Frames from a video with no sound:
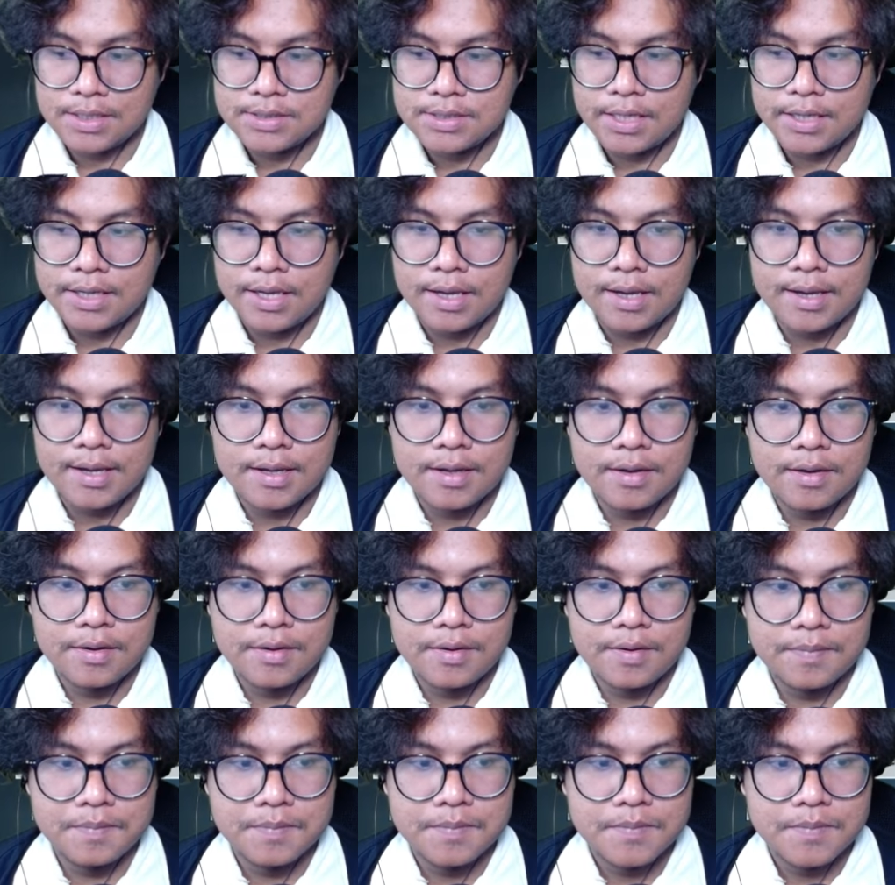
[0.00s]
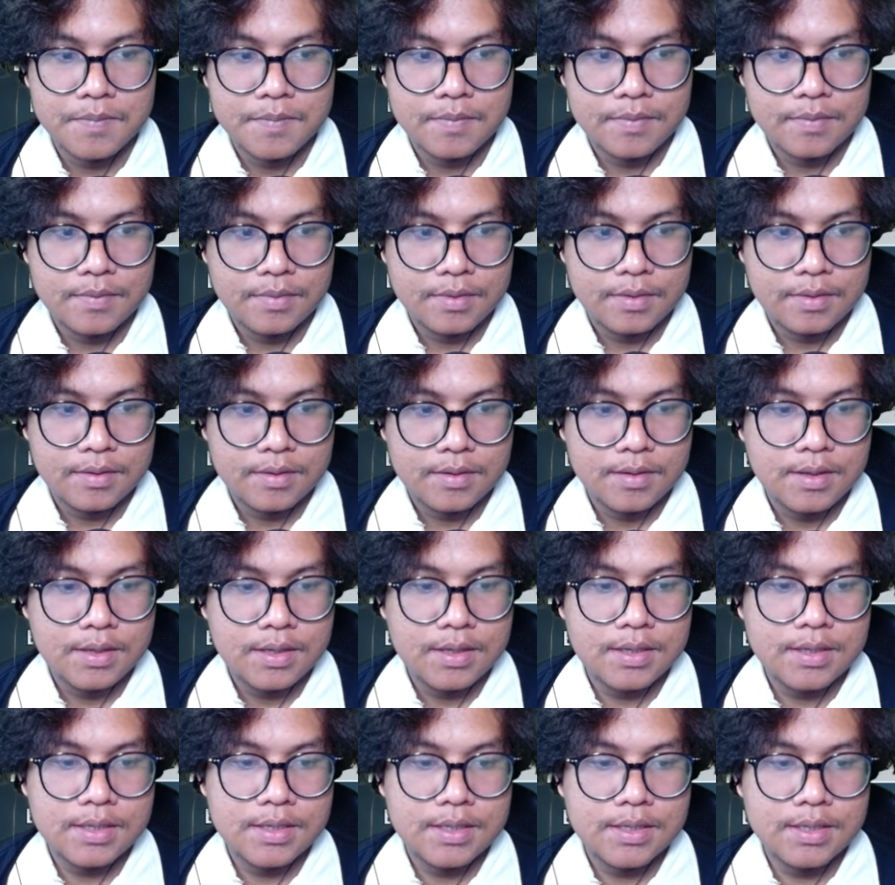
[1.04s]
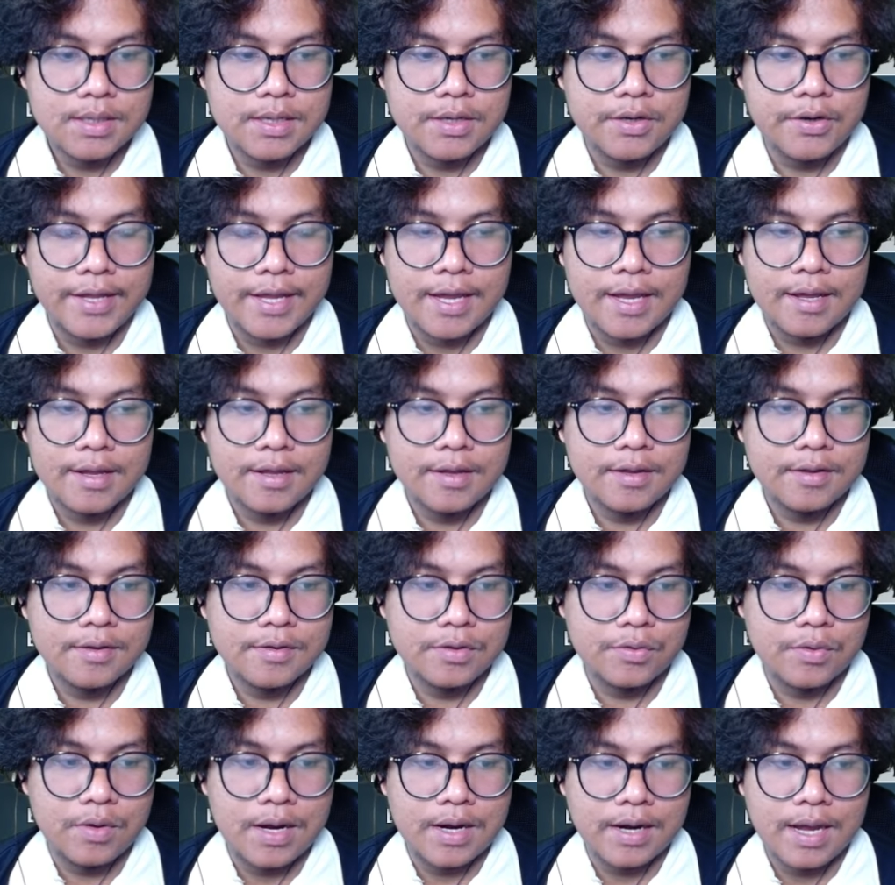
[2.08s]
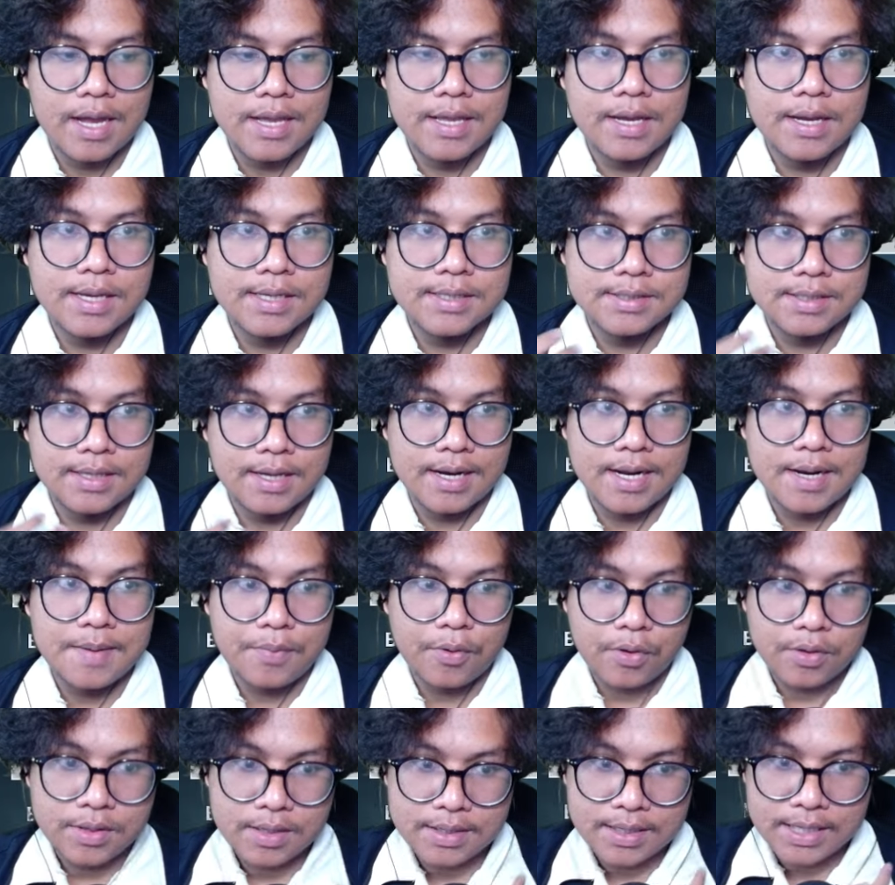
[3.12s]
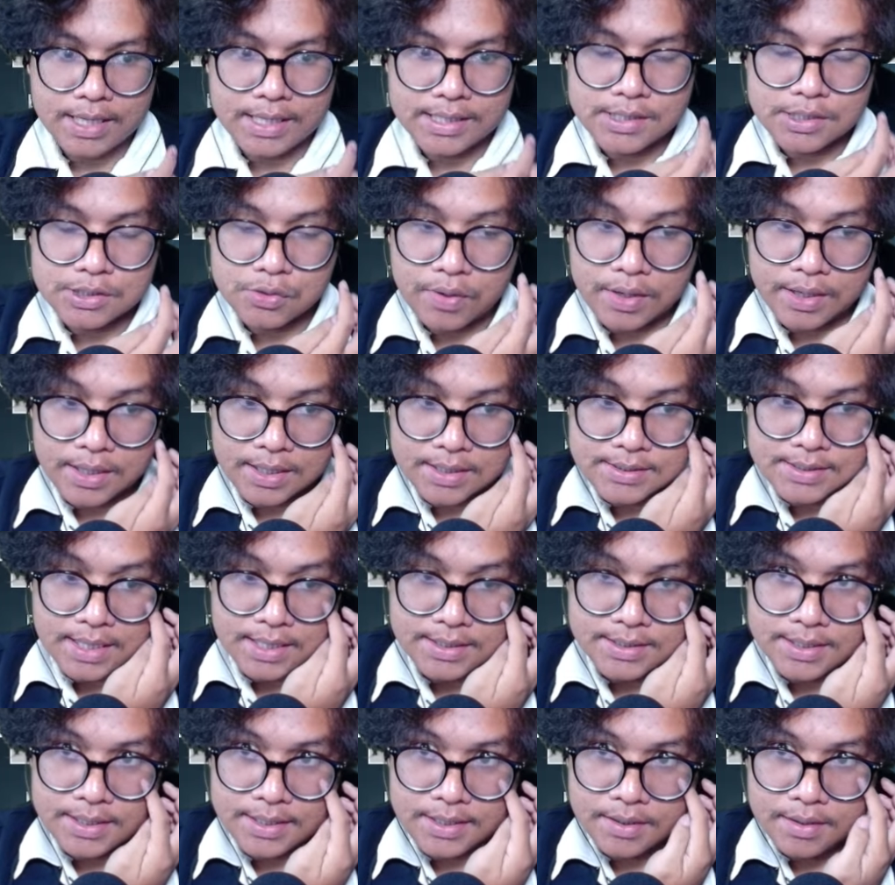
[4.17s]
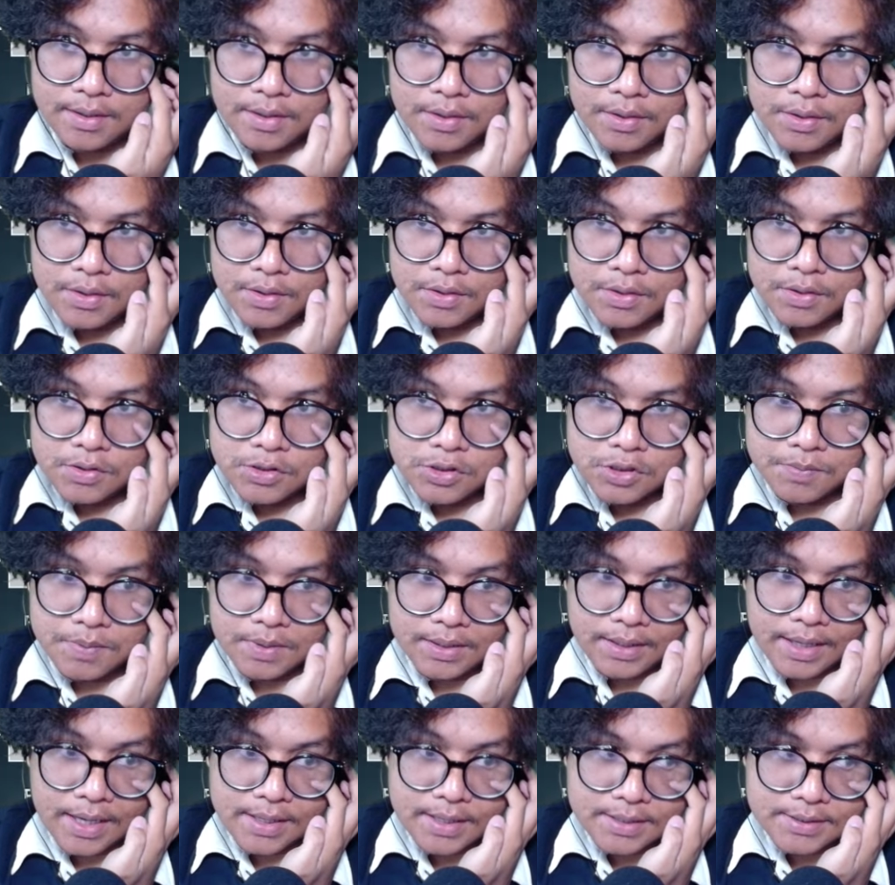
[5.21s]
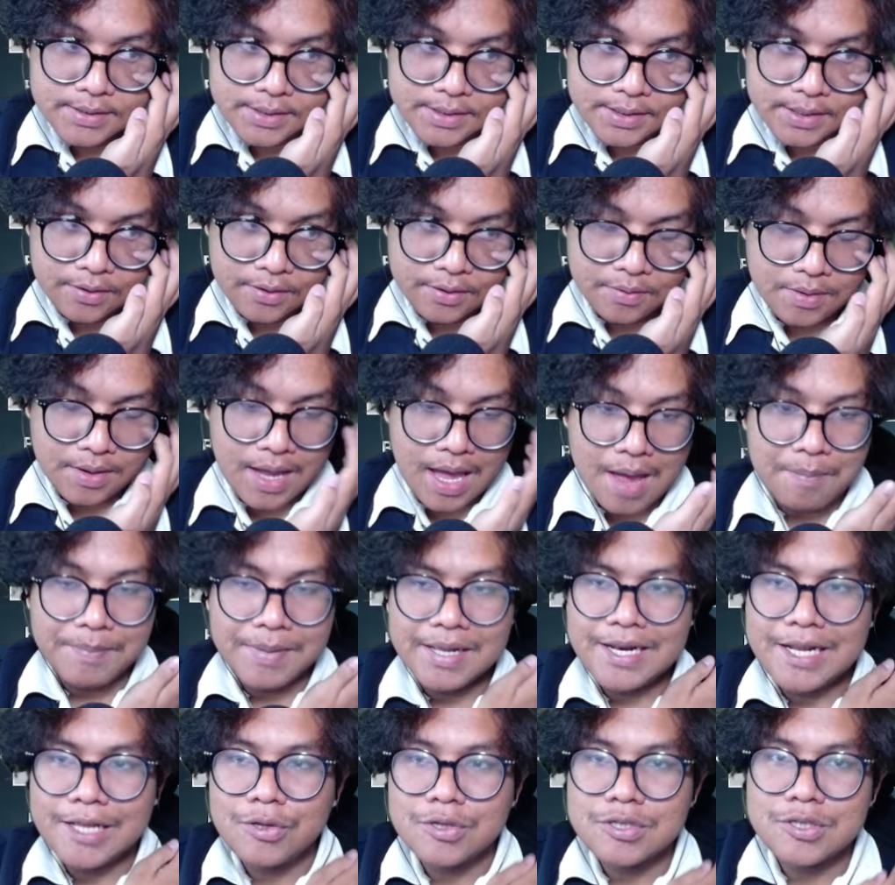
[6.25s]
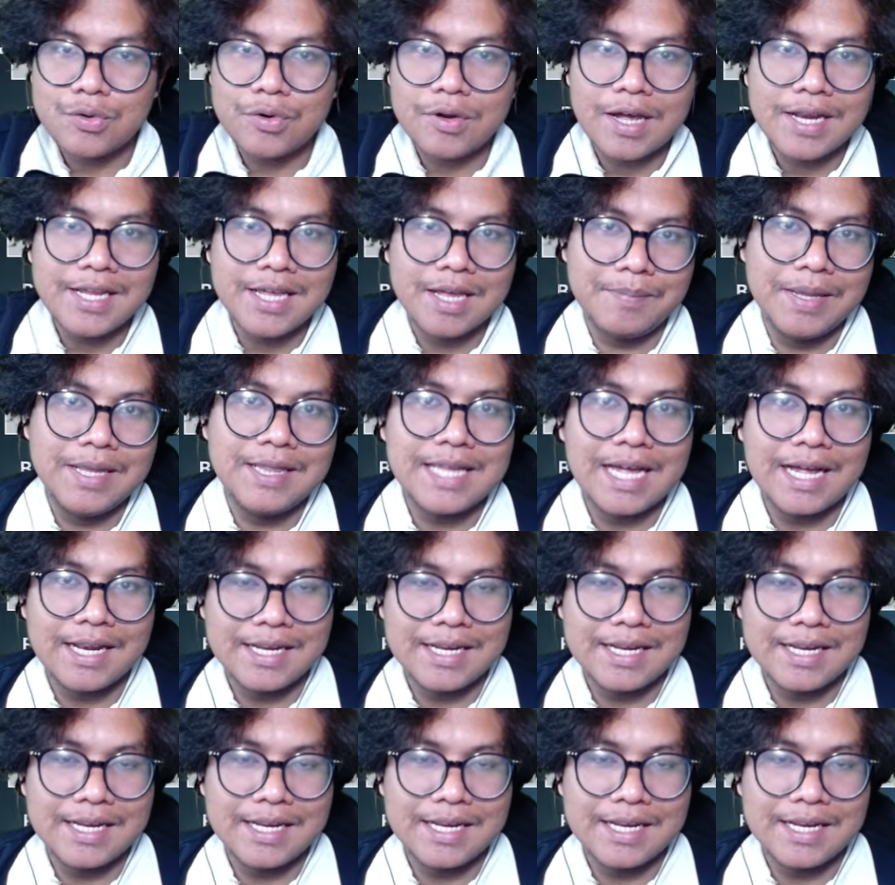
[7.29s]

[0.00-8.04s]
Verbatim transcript: cek ya eh uh, nih ya Tuh harganya guys, kalian pokoknya disesuaikan saja. Cuman kayaknya sih ambil itu seru kali ya bintang 5